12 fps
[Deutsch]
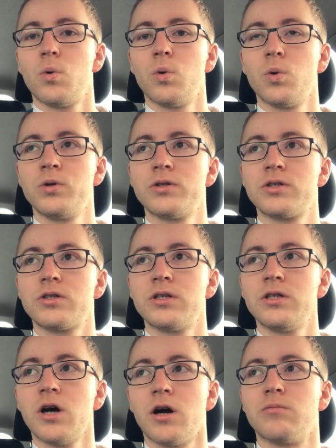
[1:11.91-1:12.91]
Und
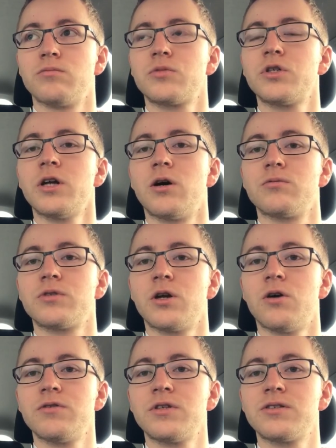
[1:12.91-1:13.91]
ja, genau,
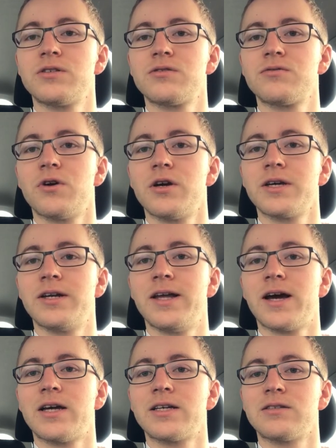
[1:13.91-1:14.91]
dann hoffe ich, es ist für euch ein
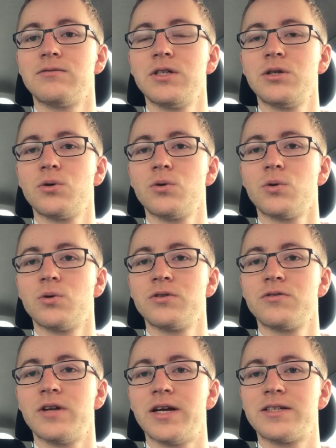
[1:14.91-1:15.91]
lehrreiches Video
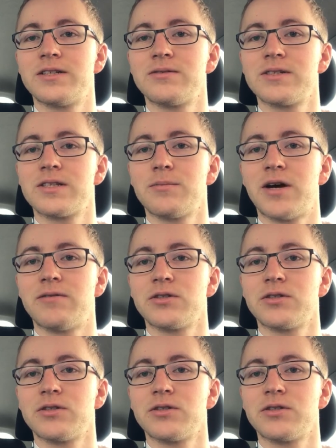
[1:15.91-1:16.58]
und vielleicht ist was dabei,